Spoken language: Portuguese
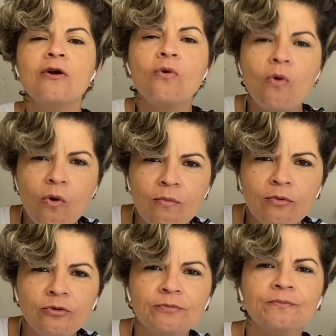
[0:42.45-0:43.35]

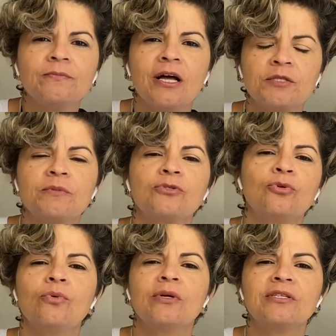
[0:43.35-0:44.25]
como as
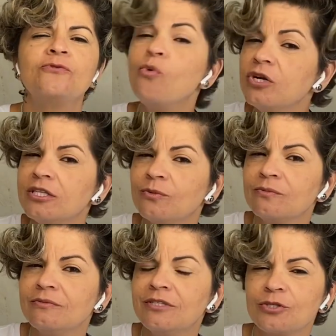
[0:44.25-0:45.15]
pessoas cuidam
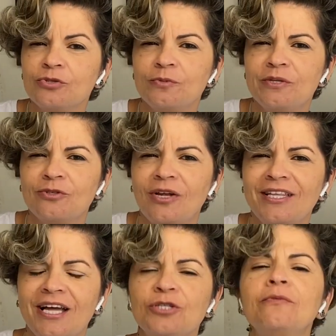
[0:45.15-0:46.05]
da sua espiritualidade.